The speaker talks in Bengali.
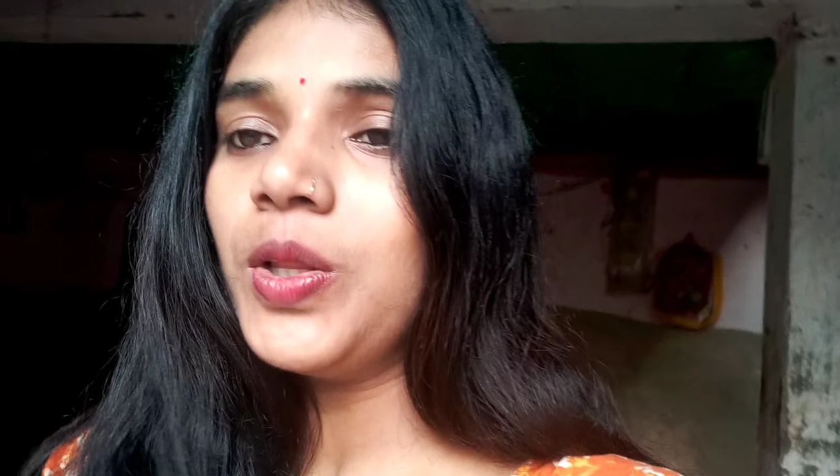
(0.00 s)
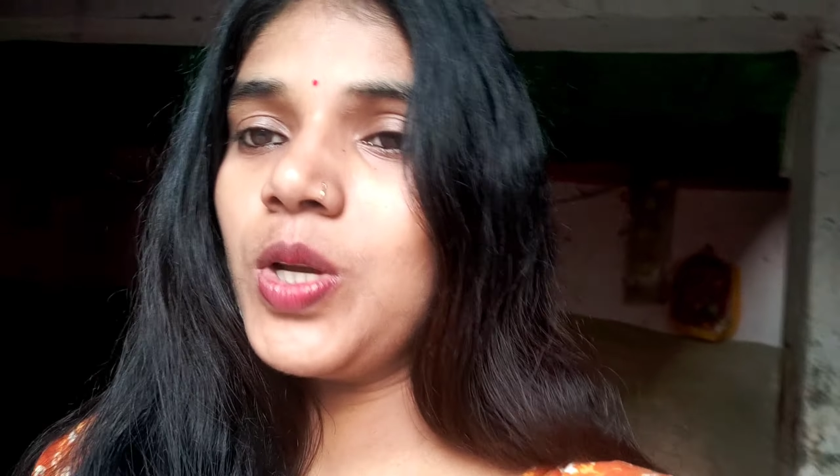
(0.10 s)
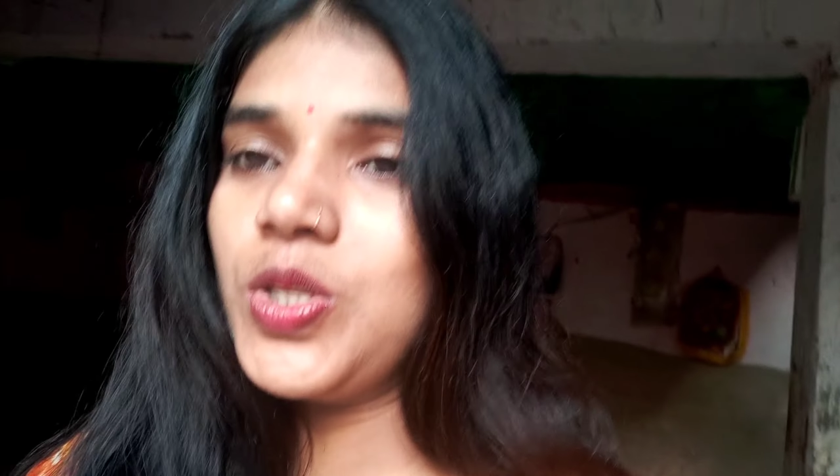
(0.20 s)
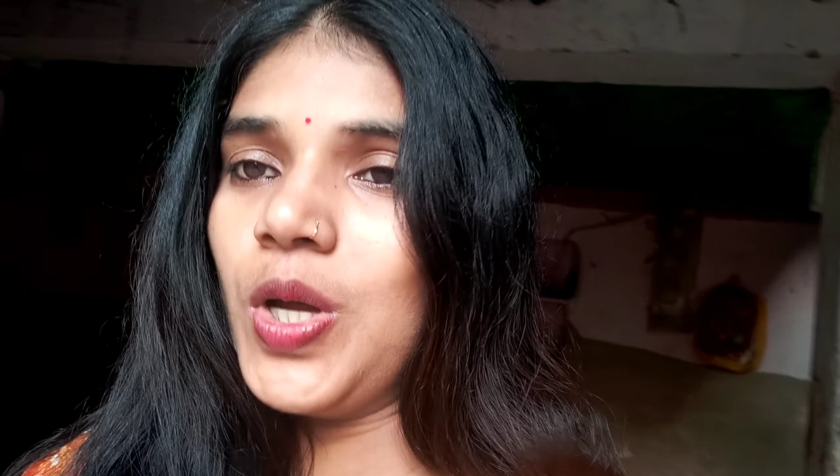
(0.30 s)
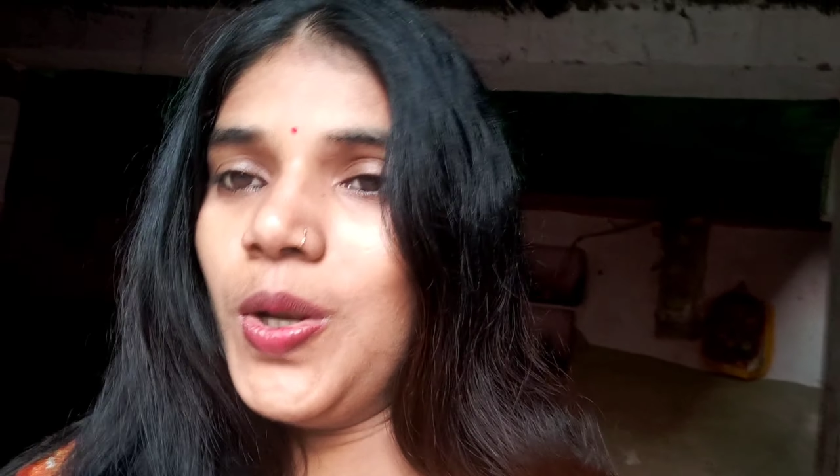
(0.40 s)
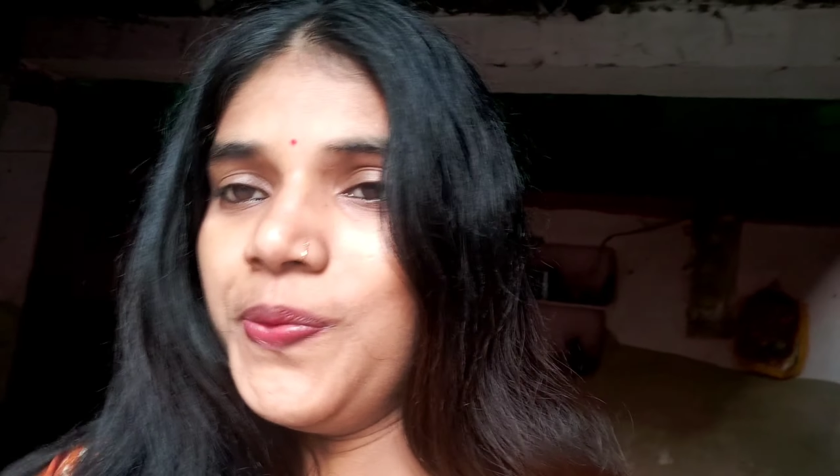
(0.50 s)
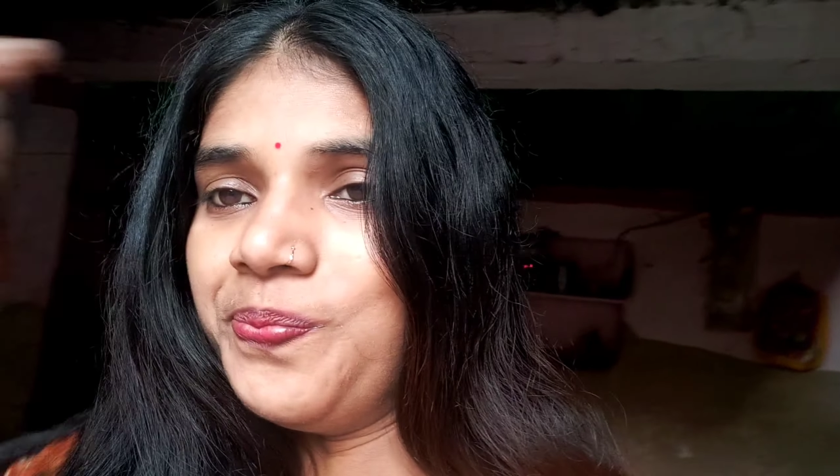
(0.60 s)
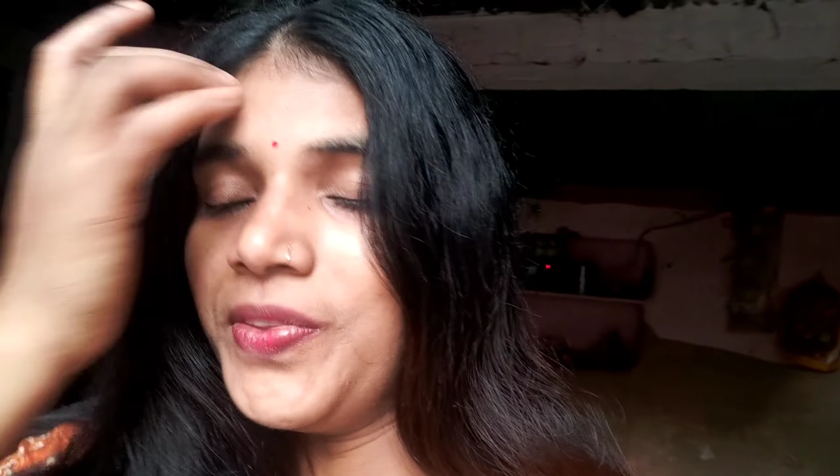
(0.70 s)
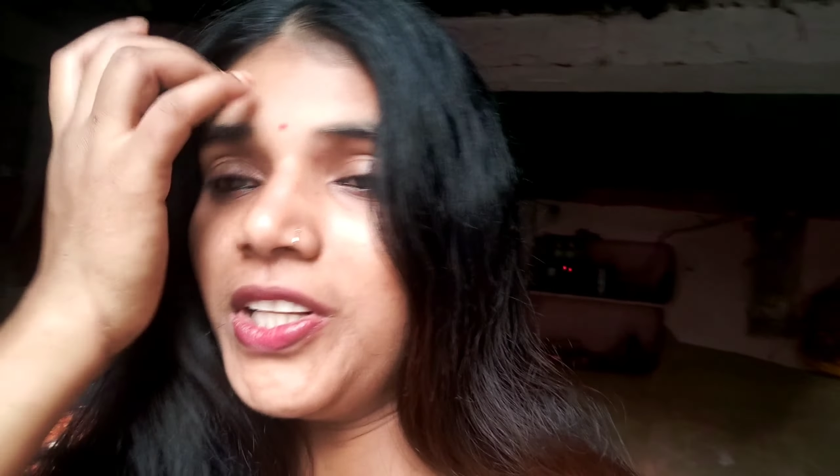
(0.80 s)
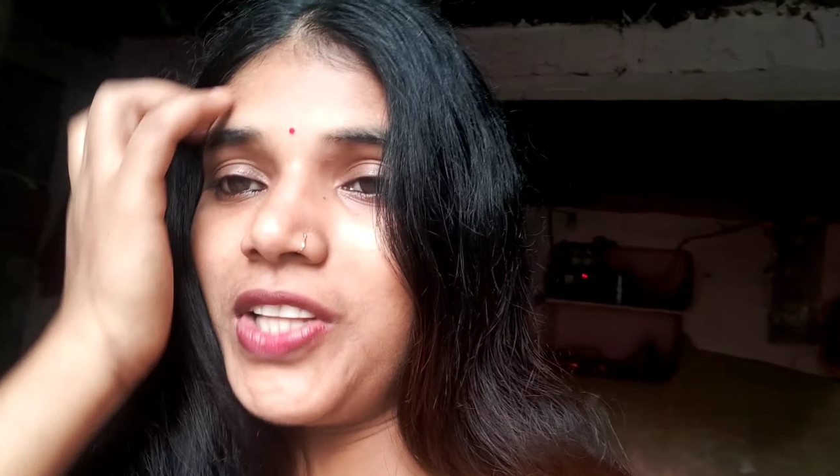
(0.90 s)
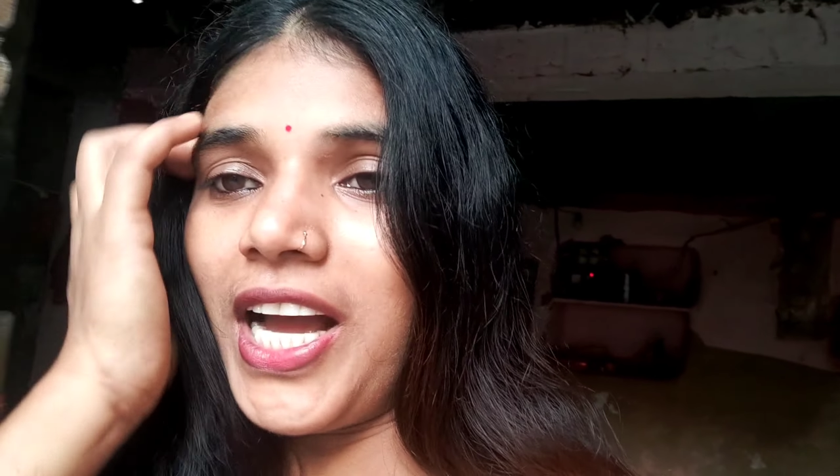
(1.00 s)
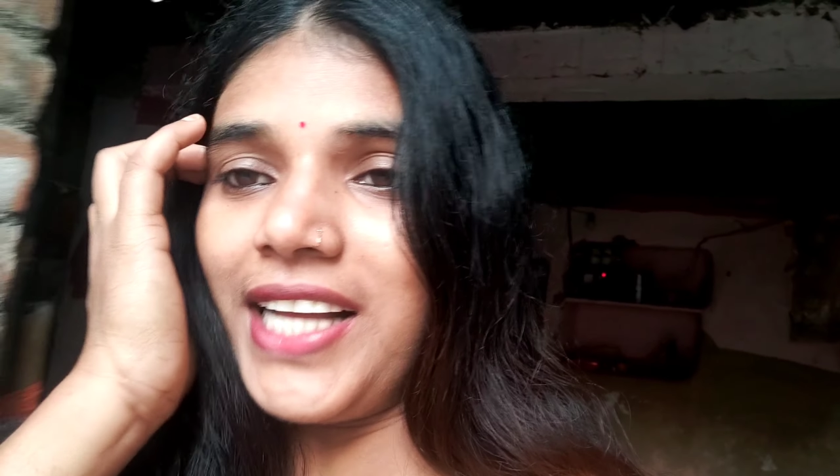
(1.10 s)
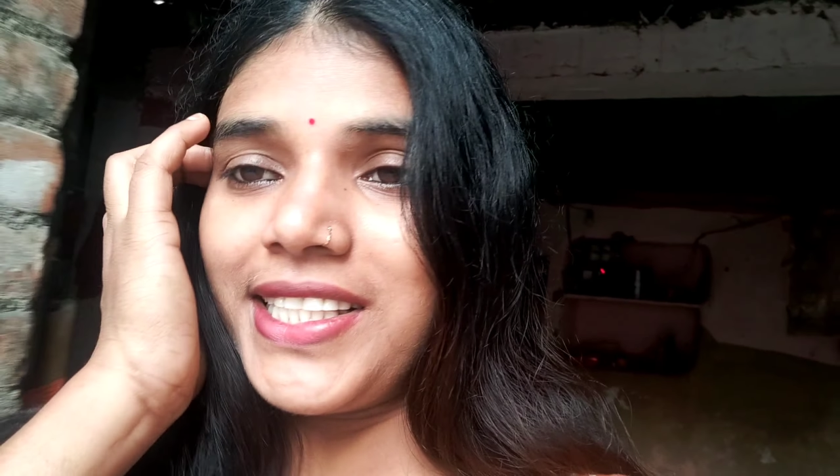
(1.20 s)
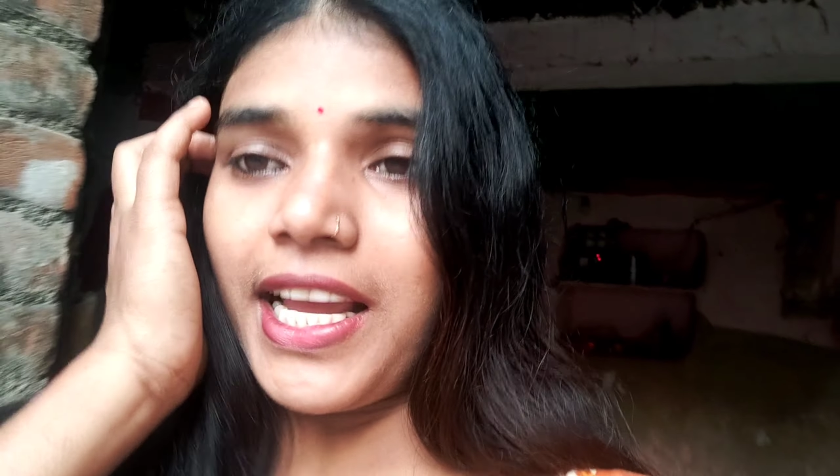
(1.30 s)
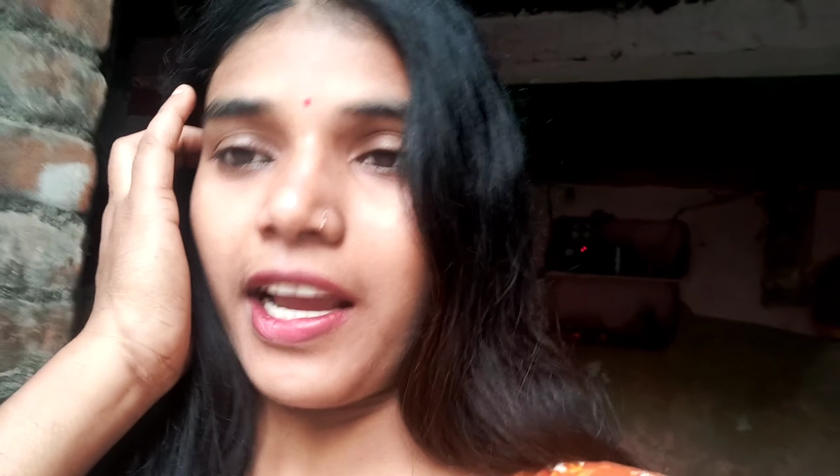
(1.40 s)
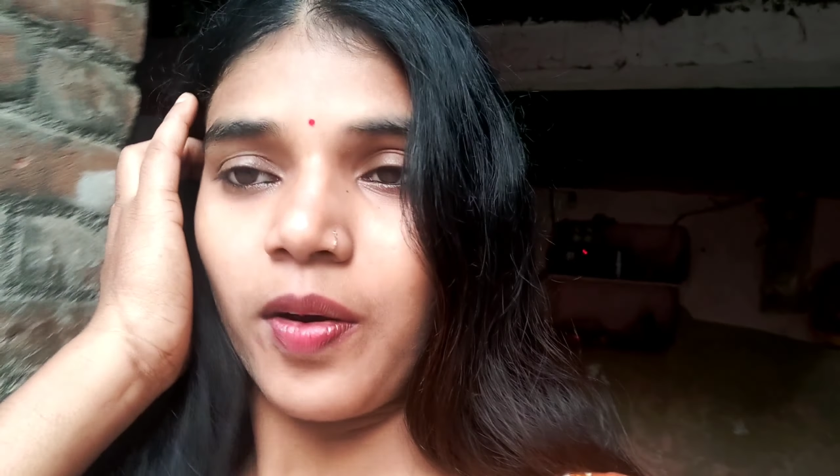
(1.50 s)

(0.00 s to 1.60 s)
তো চলো তা আজকে